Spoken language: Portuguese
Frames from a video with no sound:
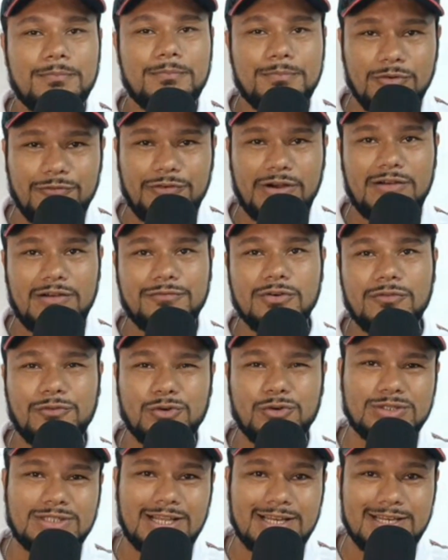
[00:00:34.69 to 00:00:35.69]
Por favor,
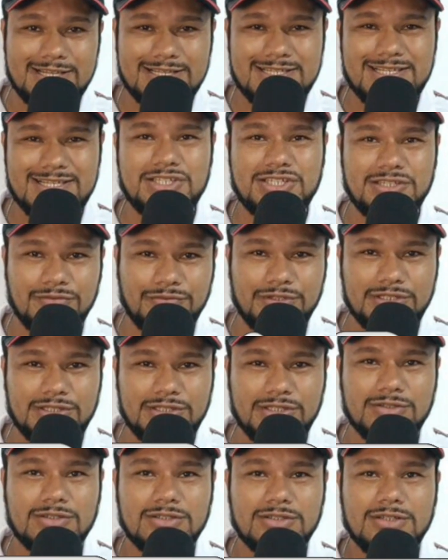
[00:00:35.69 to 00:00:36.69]
fortaleça este
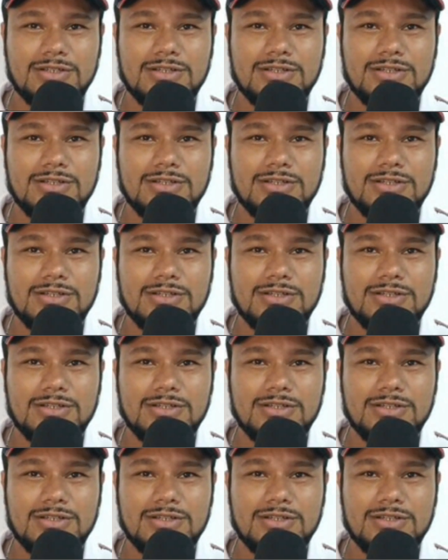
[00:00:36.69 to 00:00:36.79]
vídeo